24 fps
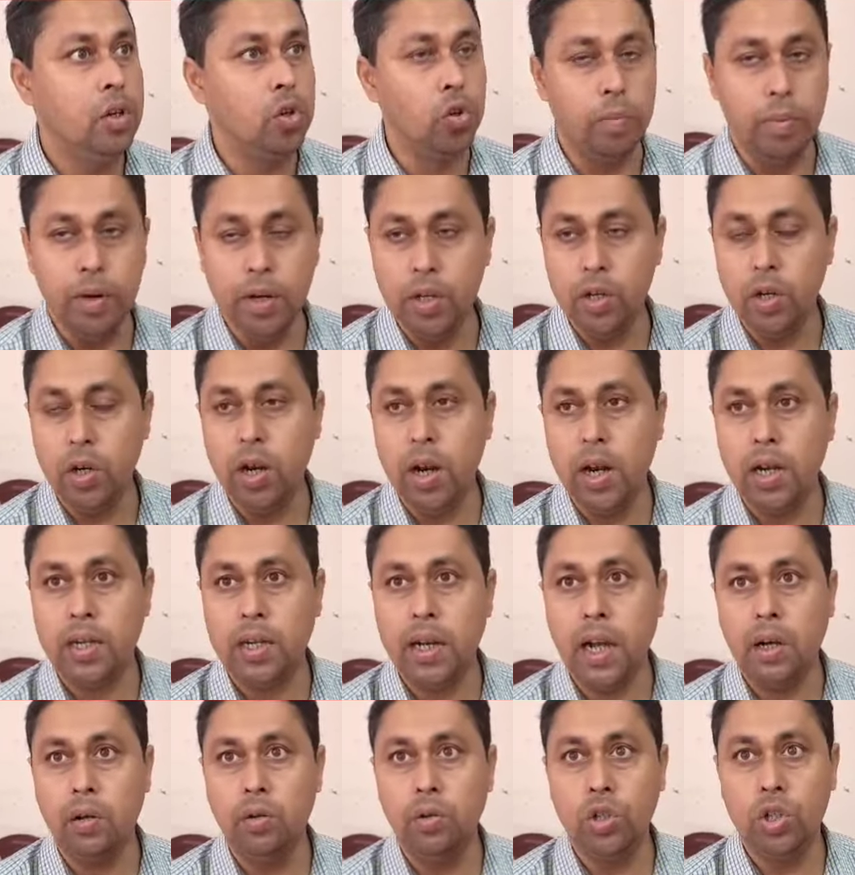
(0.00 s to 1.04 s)
রবীন্দ্রনাথ
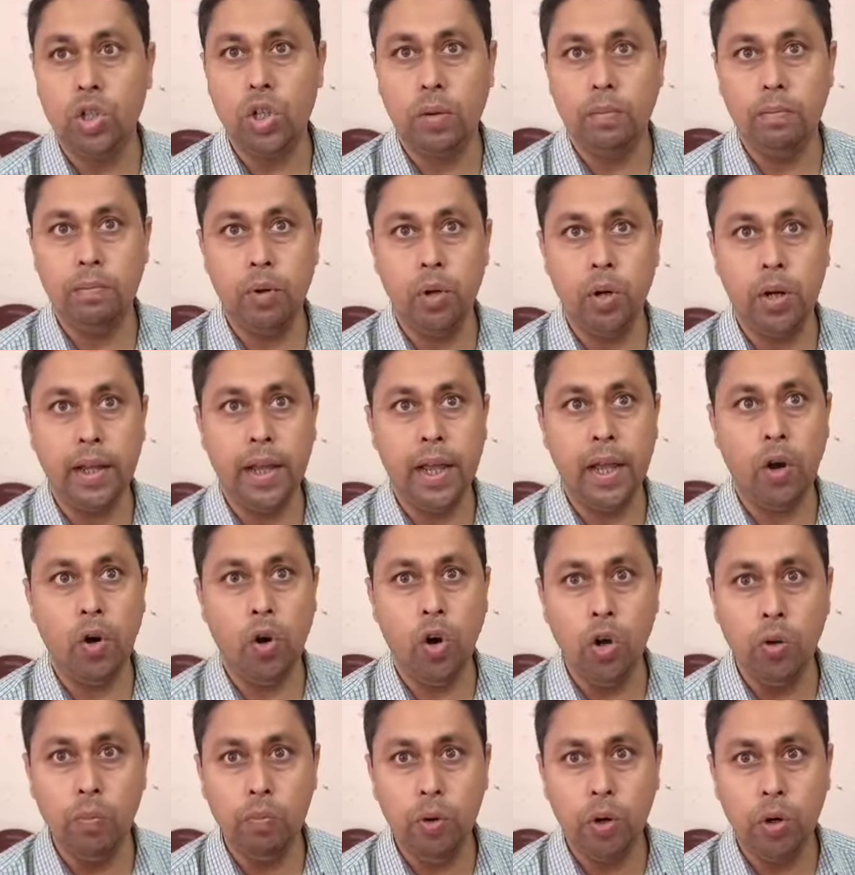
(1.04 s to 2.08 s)
ঠাকুর সম্পর্কে
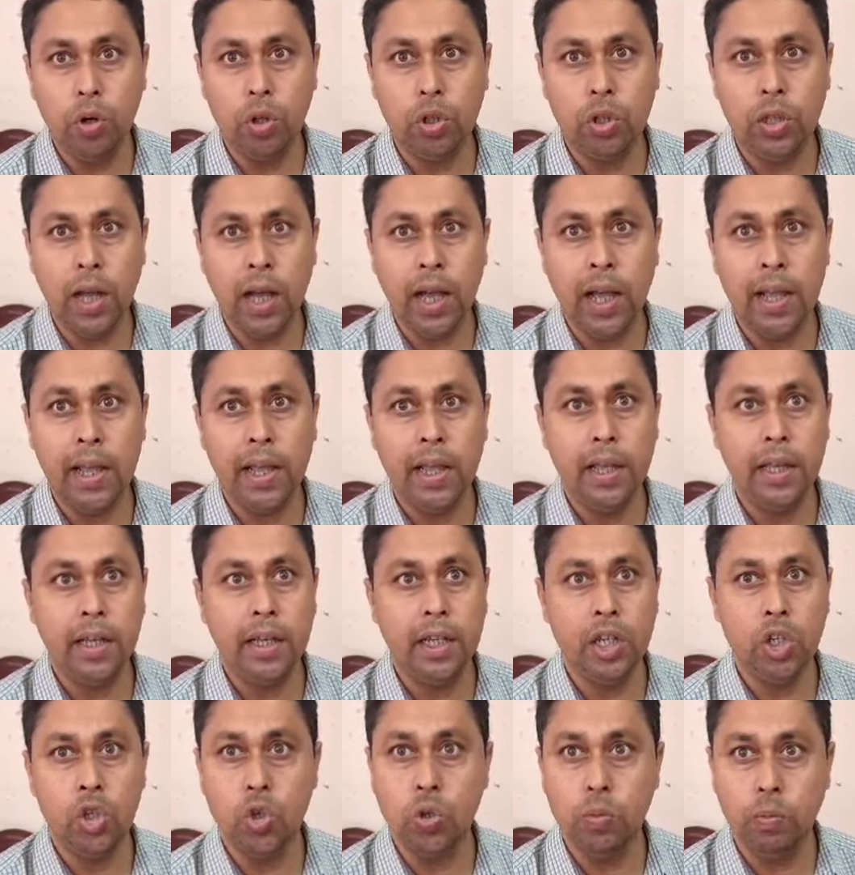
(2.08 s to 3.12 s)
অল্প কথায়
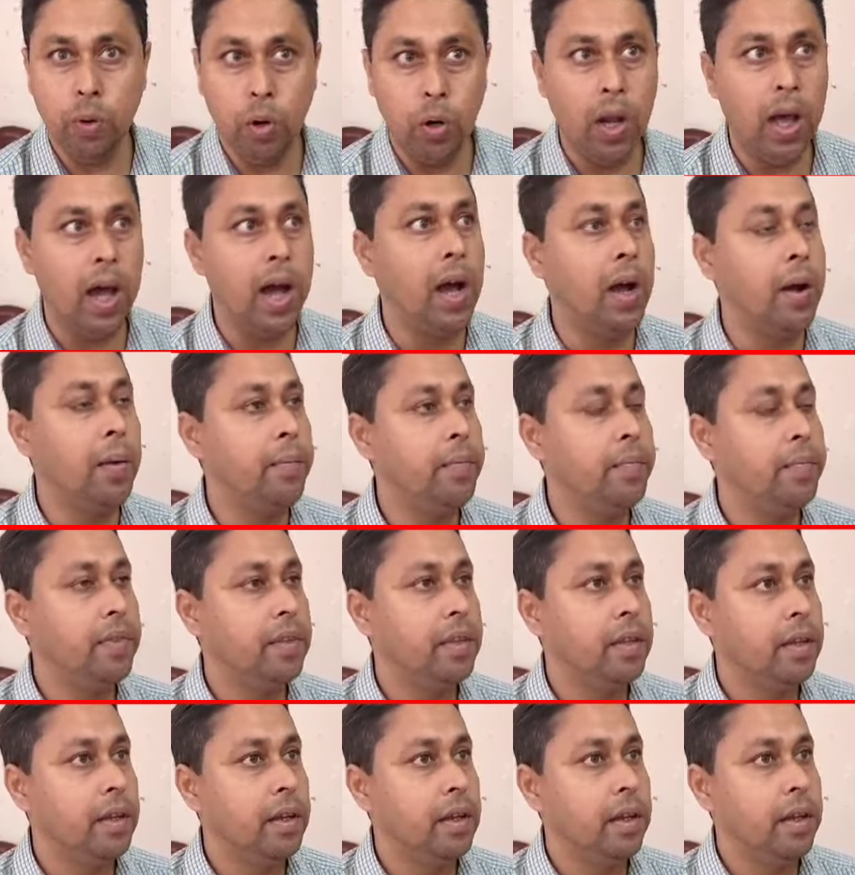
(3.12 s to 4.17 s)
কিছু বলা
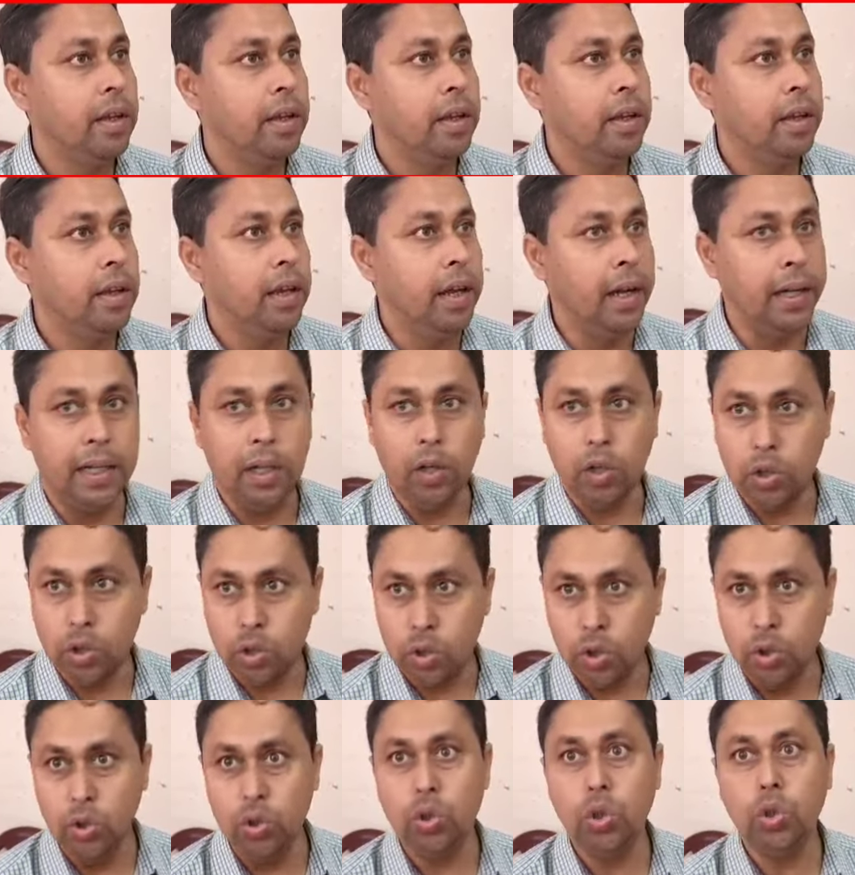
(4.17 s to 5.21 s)
এটা
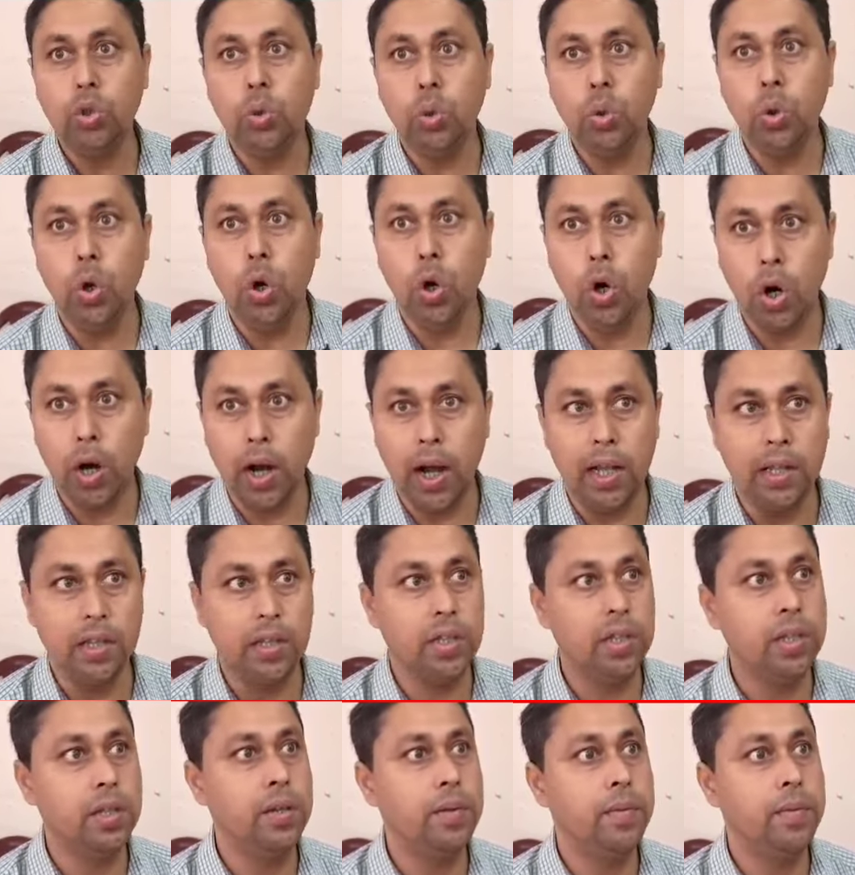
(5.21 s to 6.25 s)
অত্যন্ত দুরূহ কাজ